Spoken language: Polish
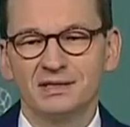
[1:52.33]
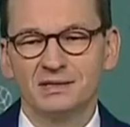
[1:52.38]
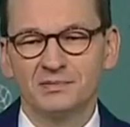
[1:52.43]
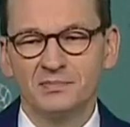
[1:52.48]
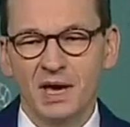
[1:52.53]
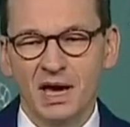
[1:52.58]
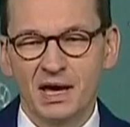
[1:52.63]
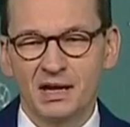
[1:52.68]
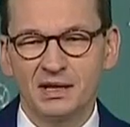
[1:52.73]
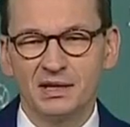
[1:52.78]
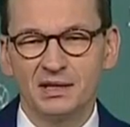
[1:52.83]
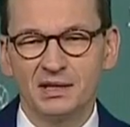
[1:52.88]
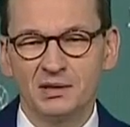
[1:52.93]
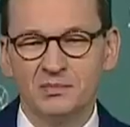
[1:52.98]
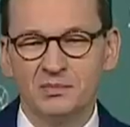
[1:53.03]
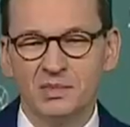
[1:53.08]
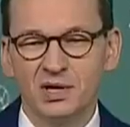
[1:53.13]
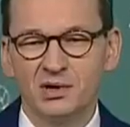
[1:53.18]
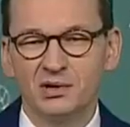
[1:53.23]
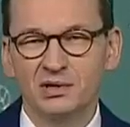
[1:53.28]
zmiany
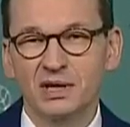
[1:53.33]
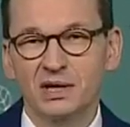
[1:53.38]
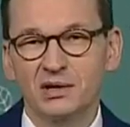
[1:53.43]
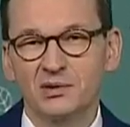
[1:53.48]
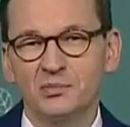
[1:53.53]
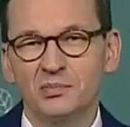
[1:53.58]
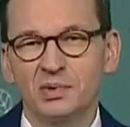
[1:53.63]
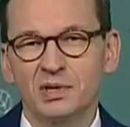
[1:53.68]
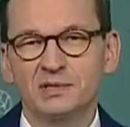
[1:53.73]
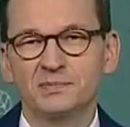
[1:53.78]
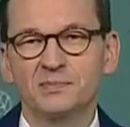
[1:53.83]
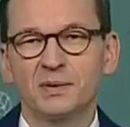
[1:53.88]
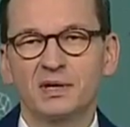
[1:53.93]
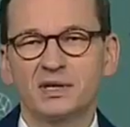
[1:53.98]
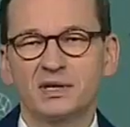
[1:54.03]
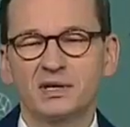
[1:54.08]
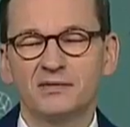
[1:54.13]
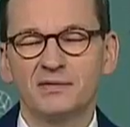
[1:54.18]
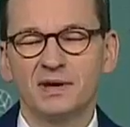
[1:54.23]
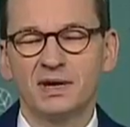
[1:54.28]
i my o taką
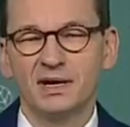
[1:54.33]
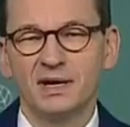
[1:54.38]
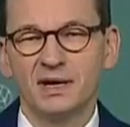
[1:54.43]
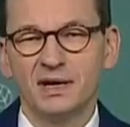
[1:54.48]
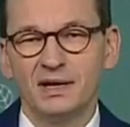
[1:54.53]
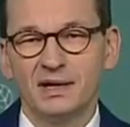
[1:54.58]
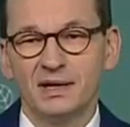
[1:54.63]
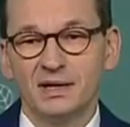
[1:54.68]
perspektywę